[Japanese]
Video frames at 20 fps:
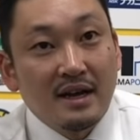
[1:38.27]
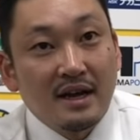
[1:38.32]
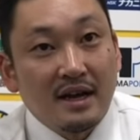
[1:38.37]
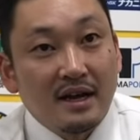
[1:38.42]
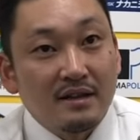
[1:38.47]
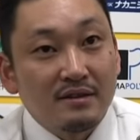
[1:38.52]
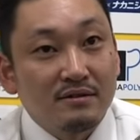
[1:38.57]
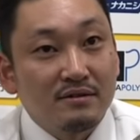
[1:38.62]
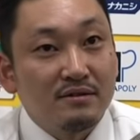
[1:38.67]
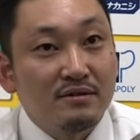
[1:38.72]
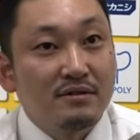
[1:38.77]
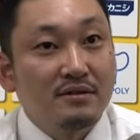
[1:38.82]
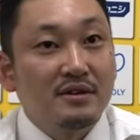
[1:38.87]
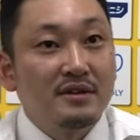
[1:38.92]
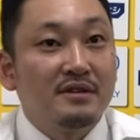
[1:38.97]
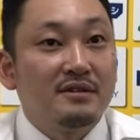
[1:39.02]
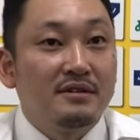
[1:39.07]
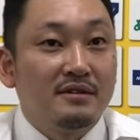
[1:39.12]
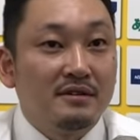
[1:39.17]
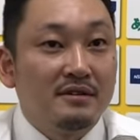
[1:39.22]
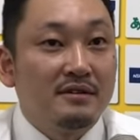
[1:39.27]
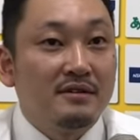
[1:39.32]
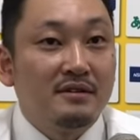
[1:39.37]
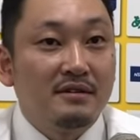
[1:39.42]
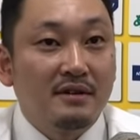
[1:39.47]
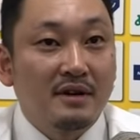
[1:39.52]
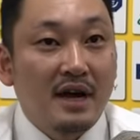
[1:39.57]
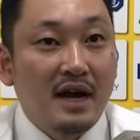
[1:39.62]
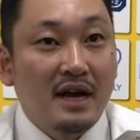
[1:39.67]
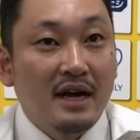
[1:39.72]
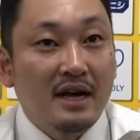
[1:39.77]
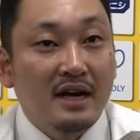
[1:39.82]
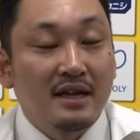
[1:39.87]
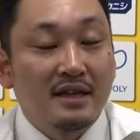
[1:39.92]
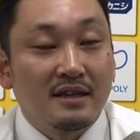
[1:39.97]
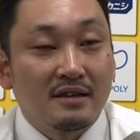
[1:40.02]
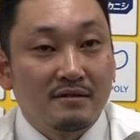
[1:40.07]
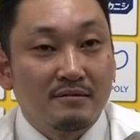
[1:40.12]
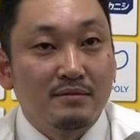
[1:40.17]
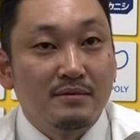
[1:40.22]
あのいろいろ考え
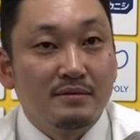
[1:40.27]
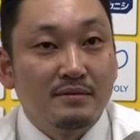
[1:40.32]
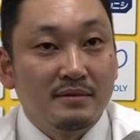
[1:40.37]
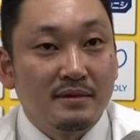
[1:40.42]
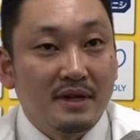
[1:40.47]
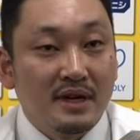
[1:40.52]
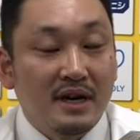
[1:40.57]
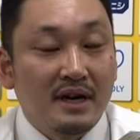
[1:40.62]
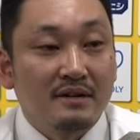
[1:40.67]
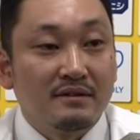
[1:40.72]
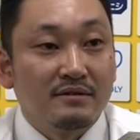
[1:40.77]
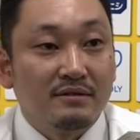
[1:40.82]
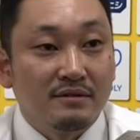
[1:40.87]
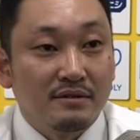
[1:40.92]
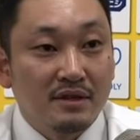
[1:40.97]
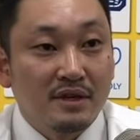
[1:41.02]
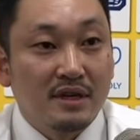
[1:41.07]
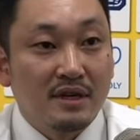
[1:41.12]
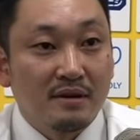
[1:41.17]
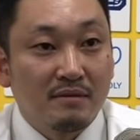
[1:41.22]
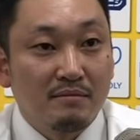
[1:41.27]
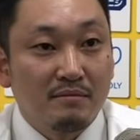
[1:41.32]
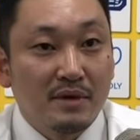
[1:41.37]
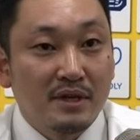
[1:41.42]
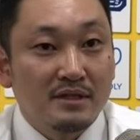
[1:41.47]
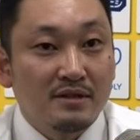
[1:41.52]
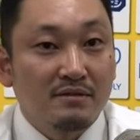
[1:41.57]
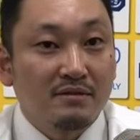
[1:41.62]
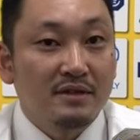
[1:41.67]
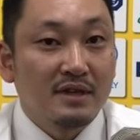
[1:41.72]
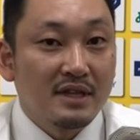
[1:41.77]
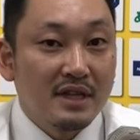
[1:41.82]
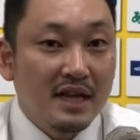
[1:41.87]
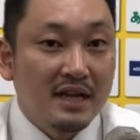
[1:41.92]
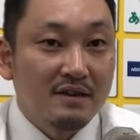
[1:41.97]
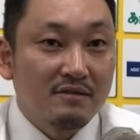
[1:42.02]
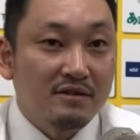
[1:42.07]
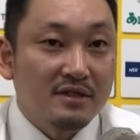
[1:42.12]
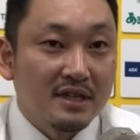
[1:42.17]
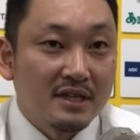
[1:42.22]
てる部分があるので、まあ、そこで
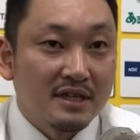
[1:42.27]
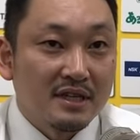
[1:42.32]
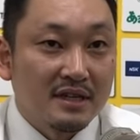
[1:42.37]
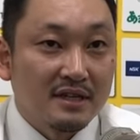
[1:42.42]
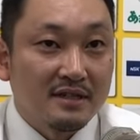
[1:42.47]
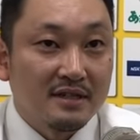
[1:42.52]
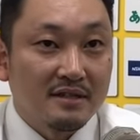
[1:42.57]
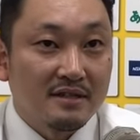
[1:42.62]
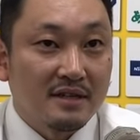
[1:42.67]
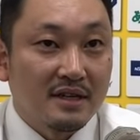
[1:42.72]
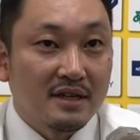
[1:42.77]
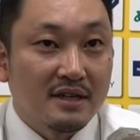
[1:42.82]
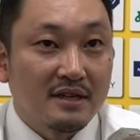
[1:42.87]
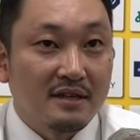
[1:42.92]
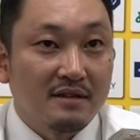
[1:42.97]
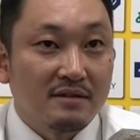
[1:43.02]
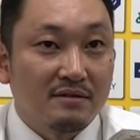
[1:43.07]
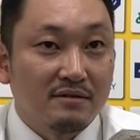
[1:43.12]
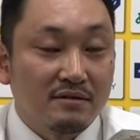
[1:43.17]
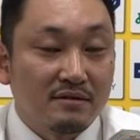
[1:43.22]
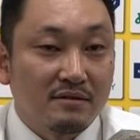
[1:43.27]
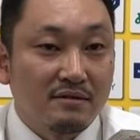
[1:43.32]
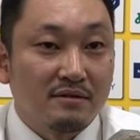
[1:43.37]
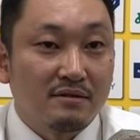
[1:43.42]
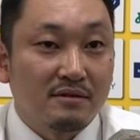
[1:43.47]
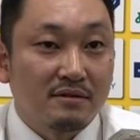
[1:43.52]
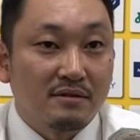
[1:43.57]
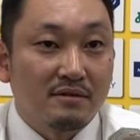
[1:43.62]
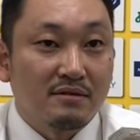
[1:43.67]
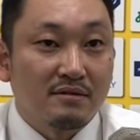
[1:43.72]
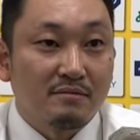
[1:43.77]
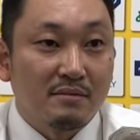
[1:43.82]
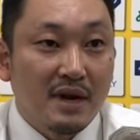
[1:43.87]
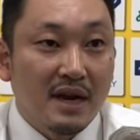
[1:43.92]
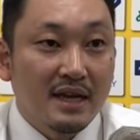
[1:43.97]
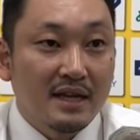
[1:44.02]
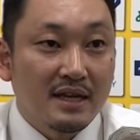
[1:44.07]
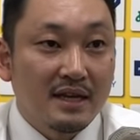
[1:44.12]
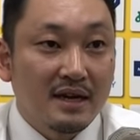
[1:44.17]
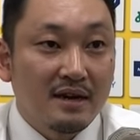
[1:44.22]
何を選択するかっていうところと、まあ、
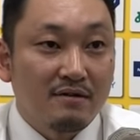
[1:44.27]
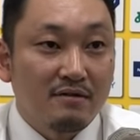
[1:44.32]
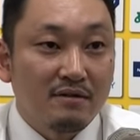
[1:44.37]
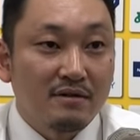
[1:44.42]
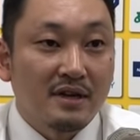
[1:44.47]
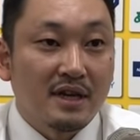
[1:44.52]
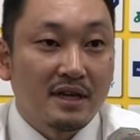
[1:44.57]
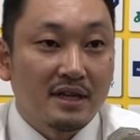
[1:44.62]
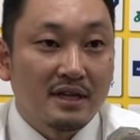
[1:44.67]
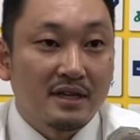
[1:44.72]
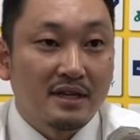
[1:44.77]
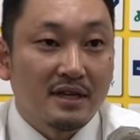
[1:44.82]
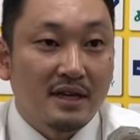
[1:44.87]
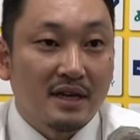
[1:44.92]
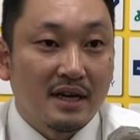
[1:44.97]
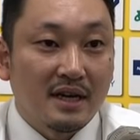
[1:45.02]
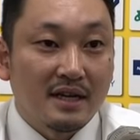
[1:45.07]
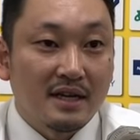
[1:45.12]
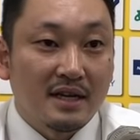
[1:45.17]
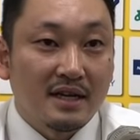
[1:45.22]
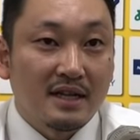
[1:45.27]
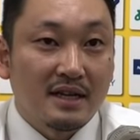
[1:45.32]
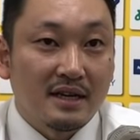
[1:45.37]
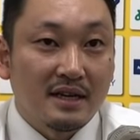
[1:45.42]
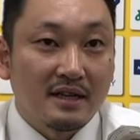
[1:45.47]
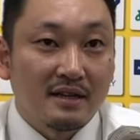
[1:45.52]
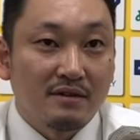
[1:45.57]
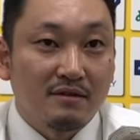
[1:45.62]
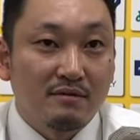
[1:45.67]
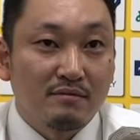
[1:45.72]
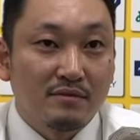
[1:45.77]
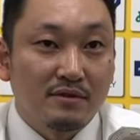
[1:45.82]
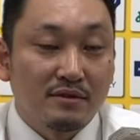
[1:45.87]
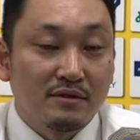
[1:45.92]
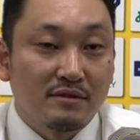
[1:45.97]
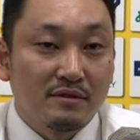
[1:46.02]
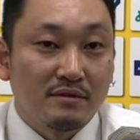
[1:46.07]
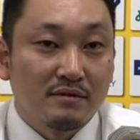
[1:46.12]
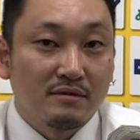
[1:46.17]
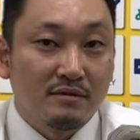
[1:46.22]
相手がこういうのやってきたら嫌だなって思う
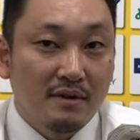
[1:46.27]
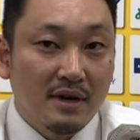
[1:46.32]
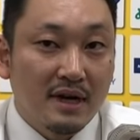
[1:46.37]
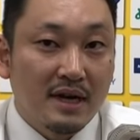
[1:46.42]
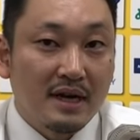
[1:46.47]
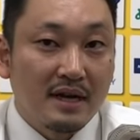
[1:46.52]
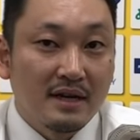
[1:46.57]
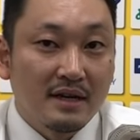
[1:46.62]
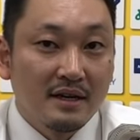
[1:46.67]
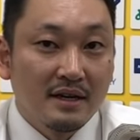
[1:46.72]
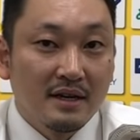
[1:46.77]
のは